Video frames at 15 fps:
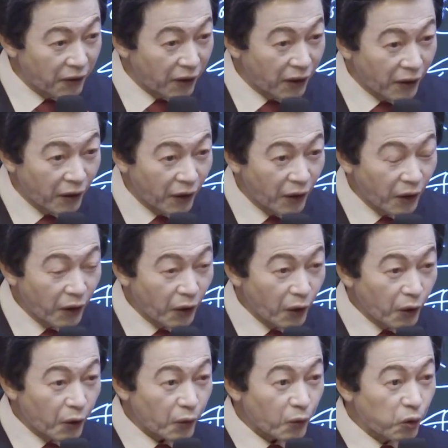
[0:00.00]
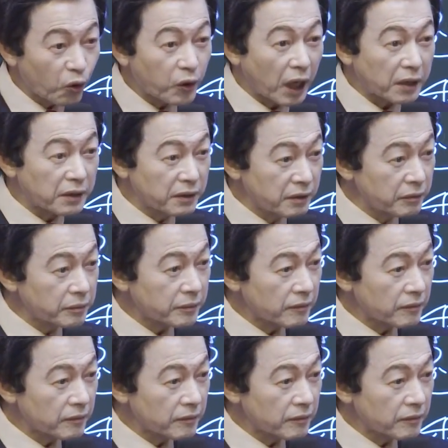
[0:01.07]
네. 국가는